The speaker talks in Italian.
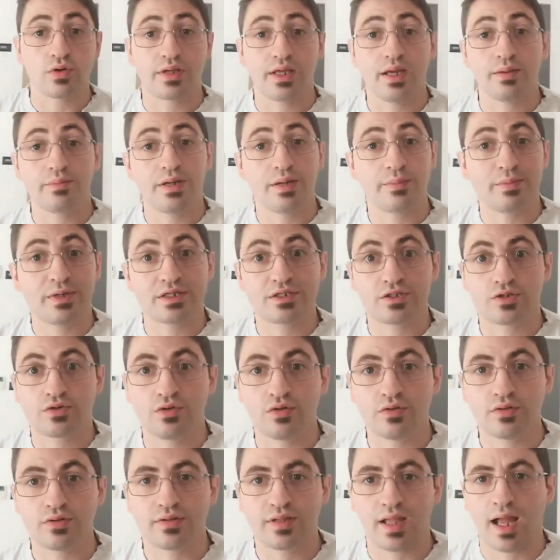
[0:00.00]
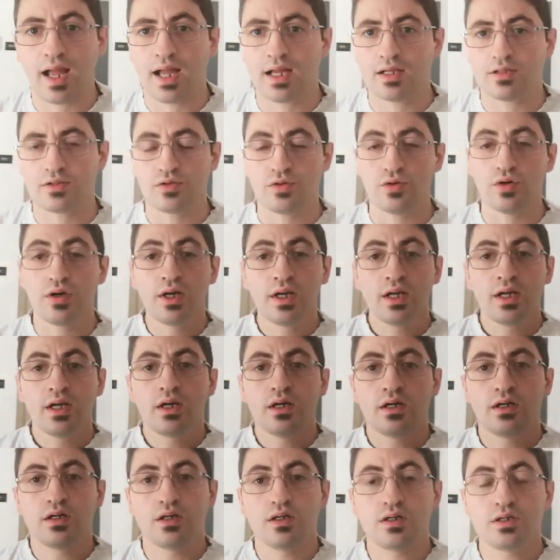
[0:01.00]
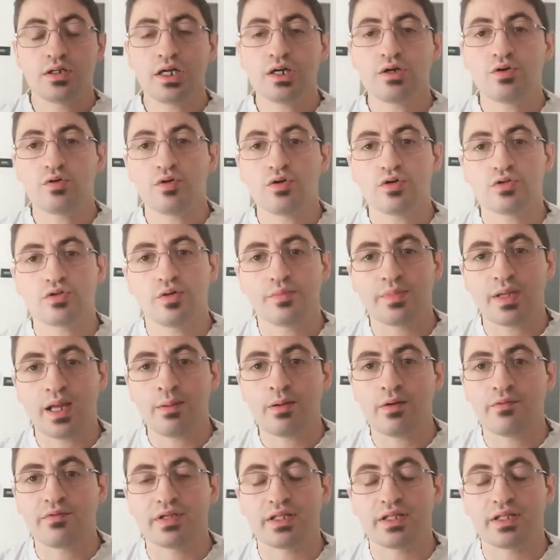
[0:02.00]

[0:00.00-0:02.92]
chi abbiamo ascoltato. Uh, noi non lo dobbiamo